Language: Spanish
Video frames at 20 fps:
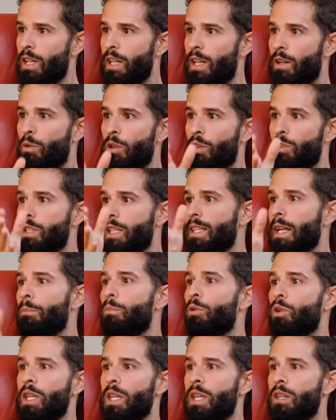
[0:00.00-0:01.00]
Eh, cuando se
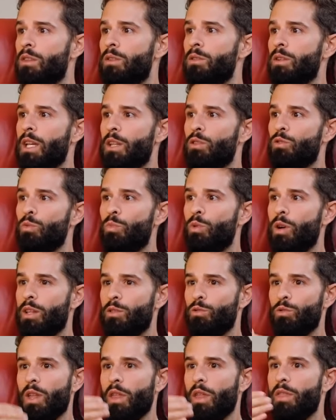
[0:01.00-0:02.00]
está poniendo, que tú,
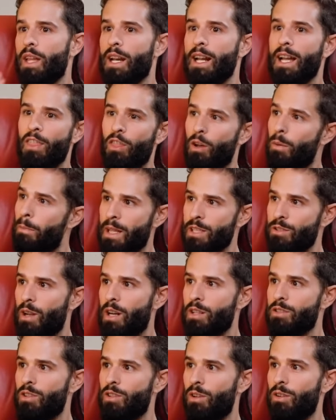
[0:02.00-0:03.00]
tú te acercas dos pasos
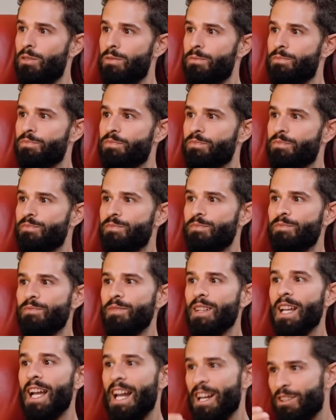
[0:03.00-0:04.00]
al sol,
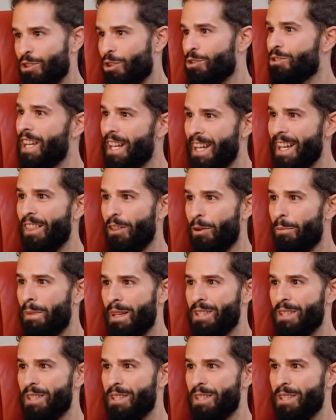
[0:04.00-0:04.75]
el sol se aleja dos